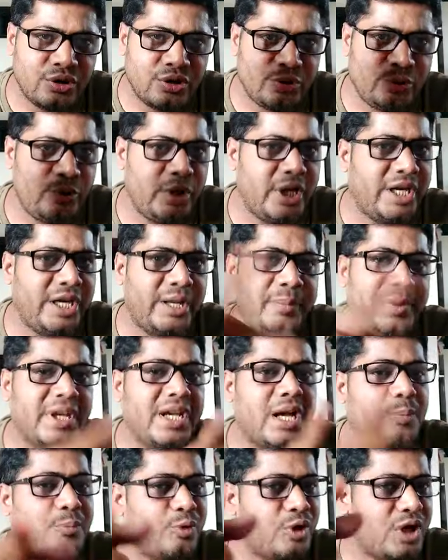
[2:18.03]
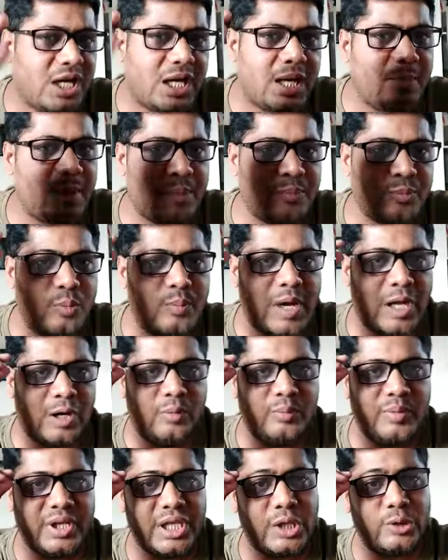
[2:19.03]
यूएनडीपी का पूरा नाम आपको
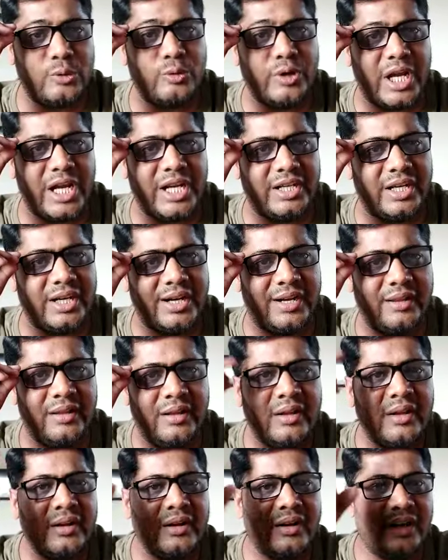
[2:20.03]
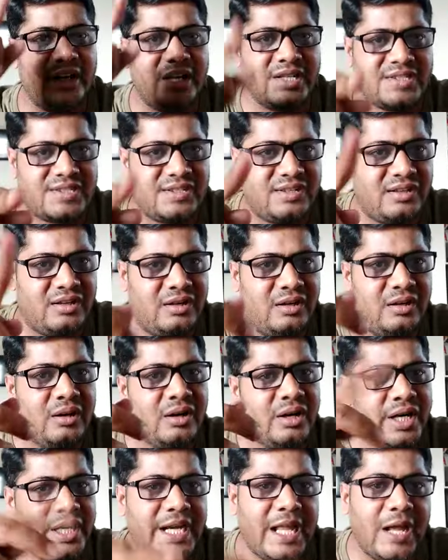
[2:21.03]
मालूम है कि यूनाइटेड नेशनल
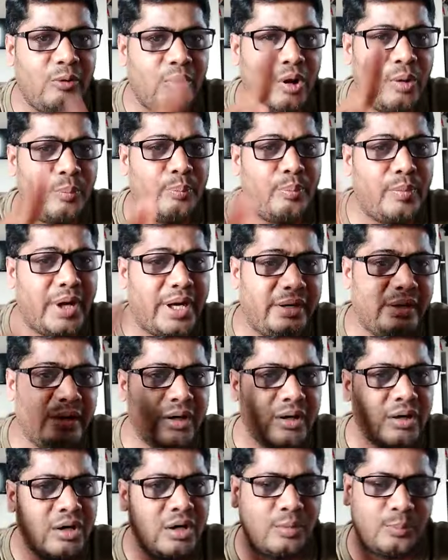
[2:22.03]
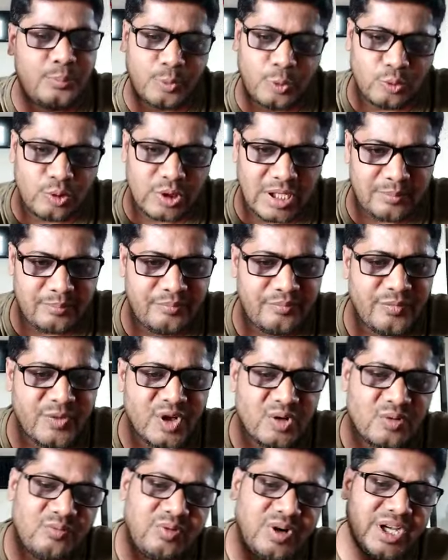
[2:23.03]
डेवलपमेंट प्रोग्राम
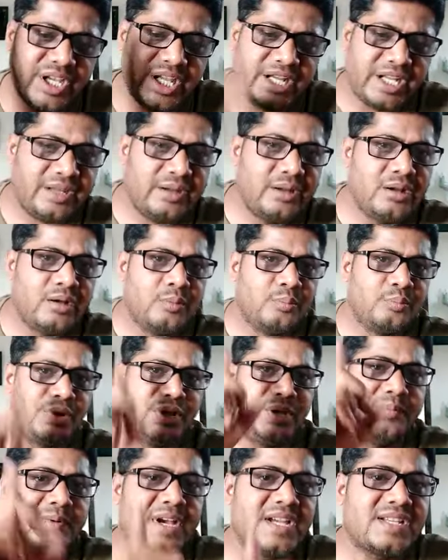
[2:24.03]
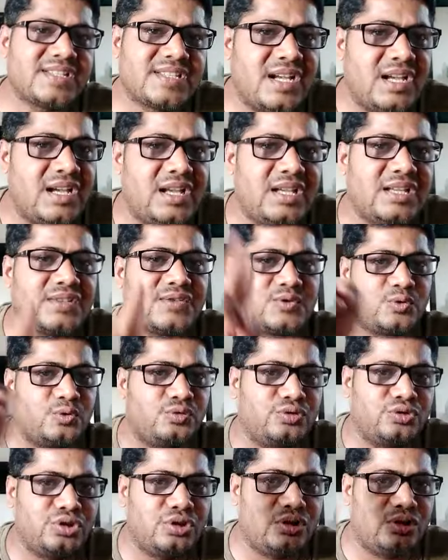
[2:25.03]
वगैरह परिभाषा
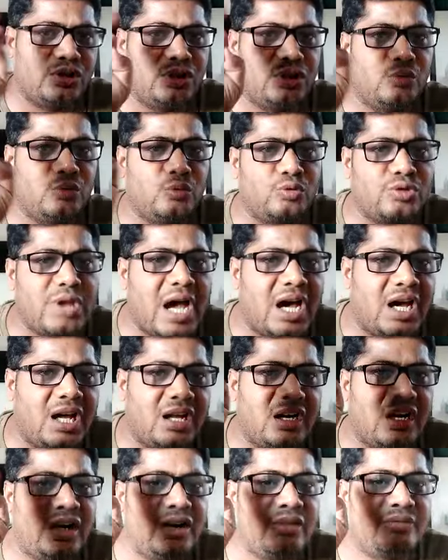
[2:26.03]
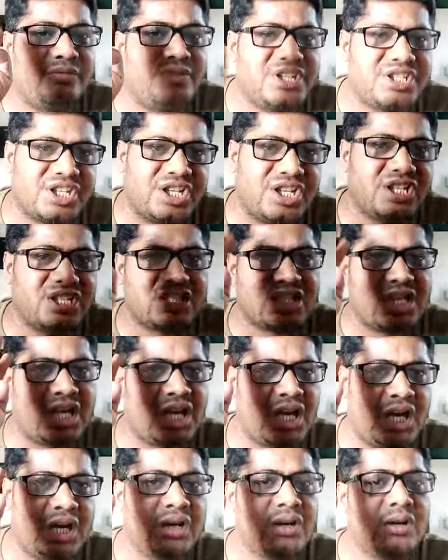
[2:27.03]
सूत्र उदाहरण
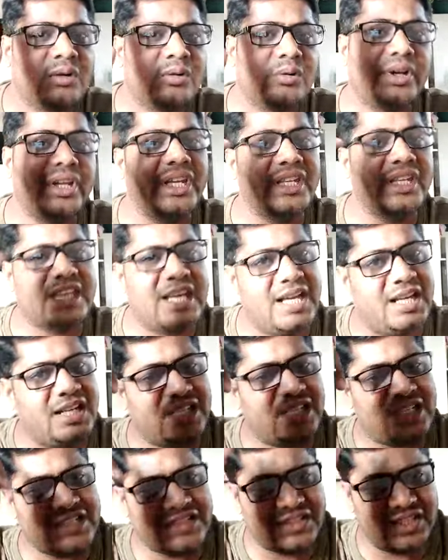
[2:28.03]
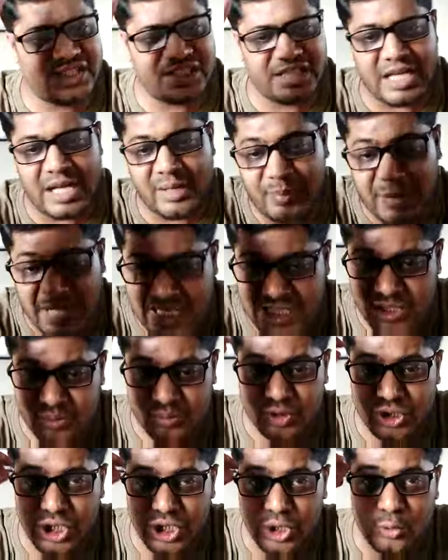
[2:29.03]
विशेषता और ये ख्याल किसने दिया पांच
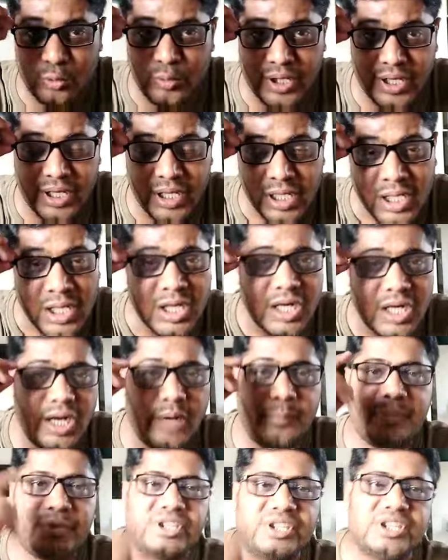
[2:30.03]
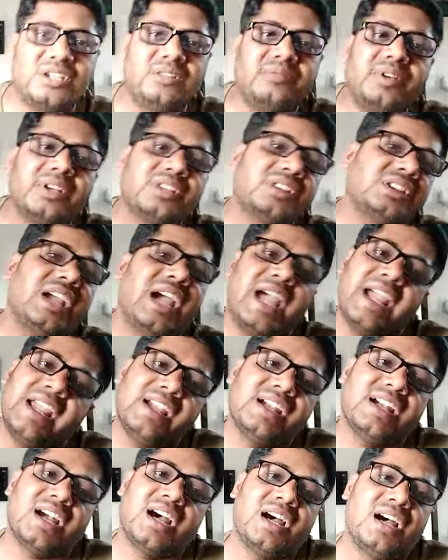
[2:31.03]
मुद्दे हुए अब प्रति व्यक्ति आय
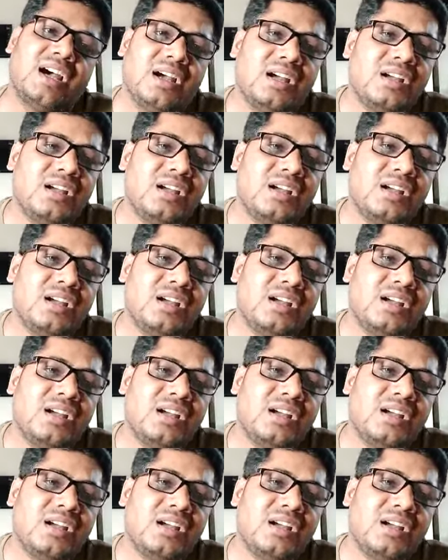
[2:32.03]
का